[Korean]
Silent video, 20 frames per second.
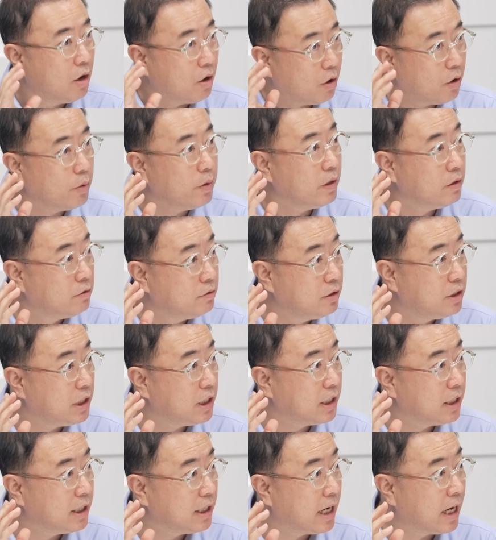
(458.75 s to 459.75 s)
허위
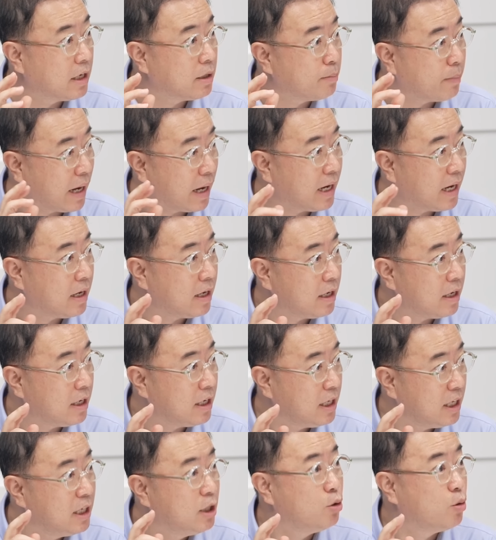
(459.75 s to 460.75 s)
의식이라는
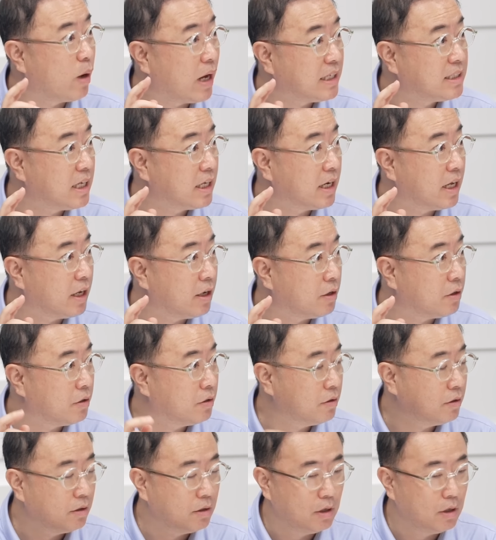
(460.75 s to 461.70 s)
말이기도 하잖아요.